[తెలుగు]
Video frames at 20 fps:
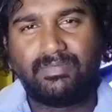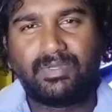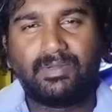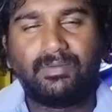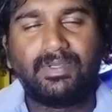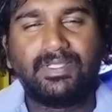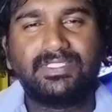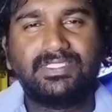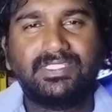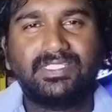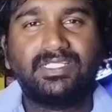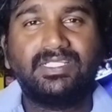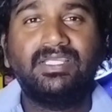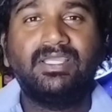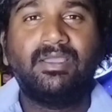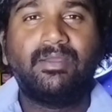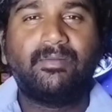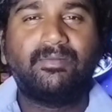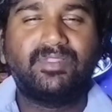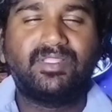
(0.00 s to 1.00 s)
ప్రభాస్
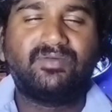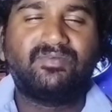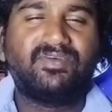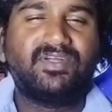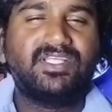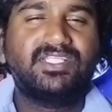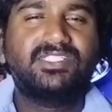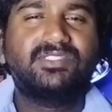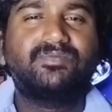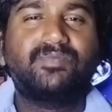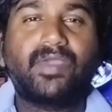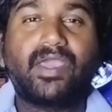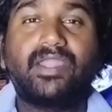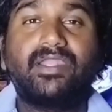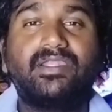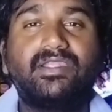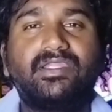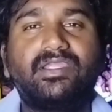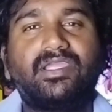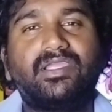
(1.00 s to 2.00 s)
ద ఫస్ట్
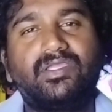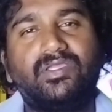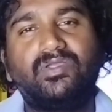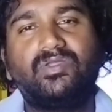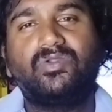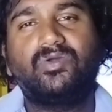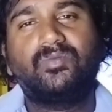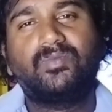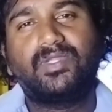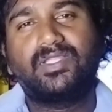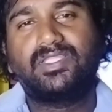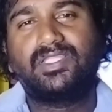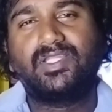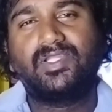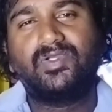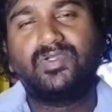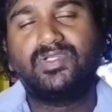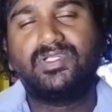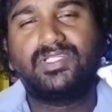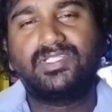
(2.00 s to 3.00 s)
పాన్ ఇండియా హీరో మన
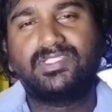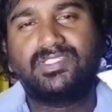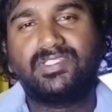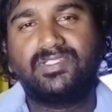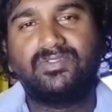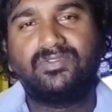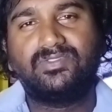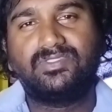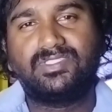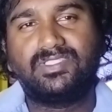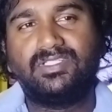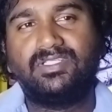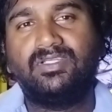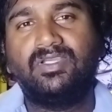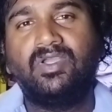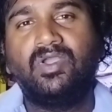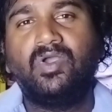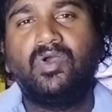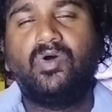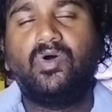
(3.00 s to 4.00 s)
తెలుగు ఇండస్ట్రీ నుంచి
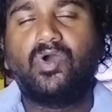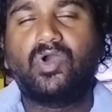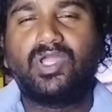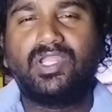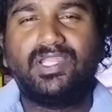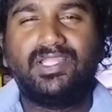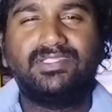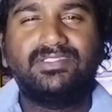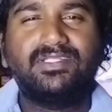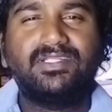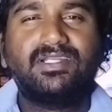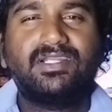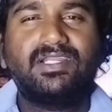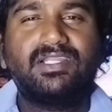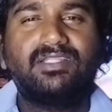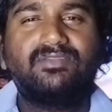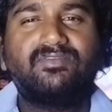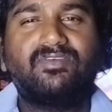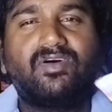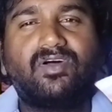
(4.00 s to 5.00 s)
ఒక
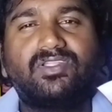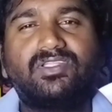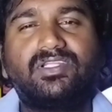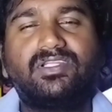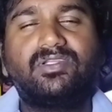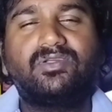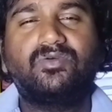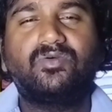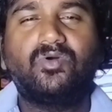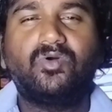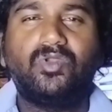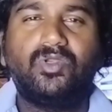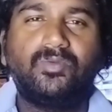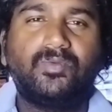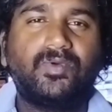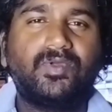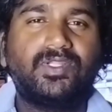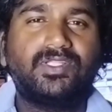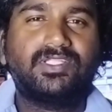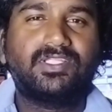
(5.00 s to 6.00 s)
లెజెండరీ ఫాదర్ని
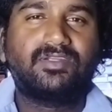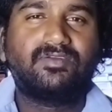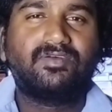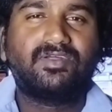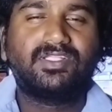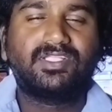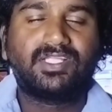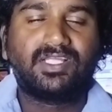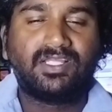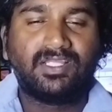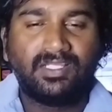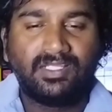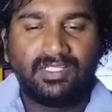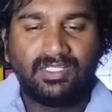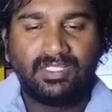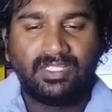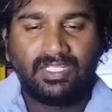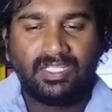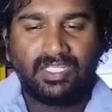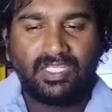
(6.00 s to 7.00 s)
కోల్పోయిన తర్వాత
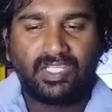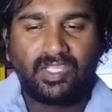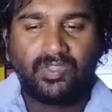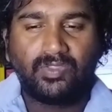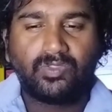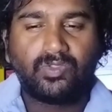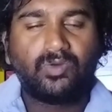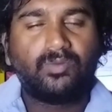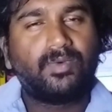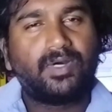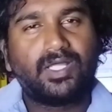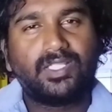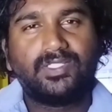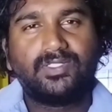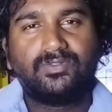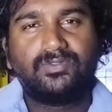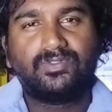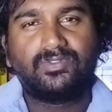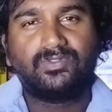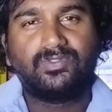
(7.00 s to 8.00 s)
ఎంతో బాధ
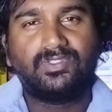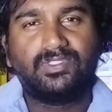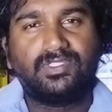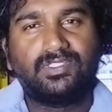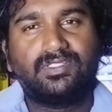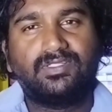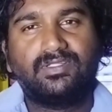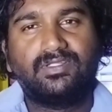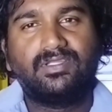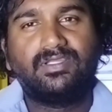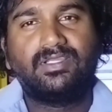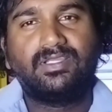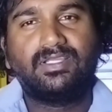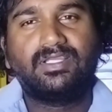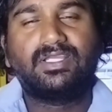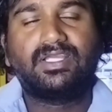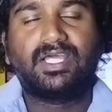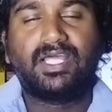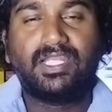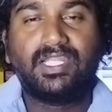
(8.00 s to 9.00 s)
ఉంటుంది
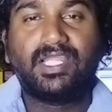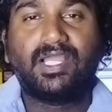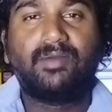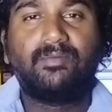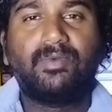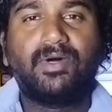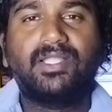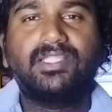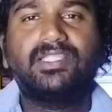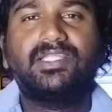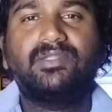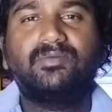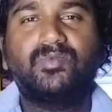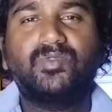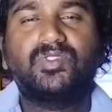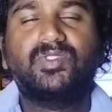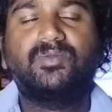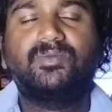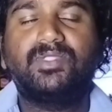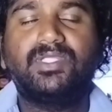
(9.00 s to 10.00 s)
కానీ ఆ బాధ
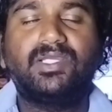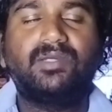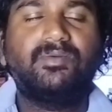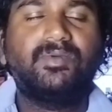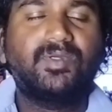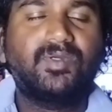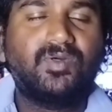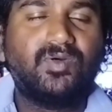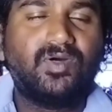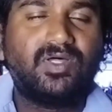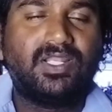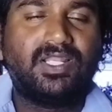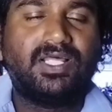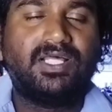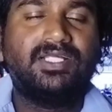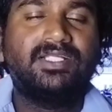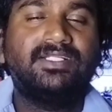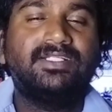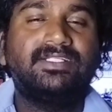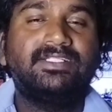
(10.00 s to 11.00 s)
మొత్తం దిగమింకోవాలా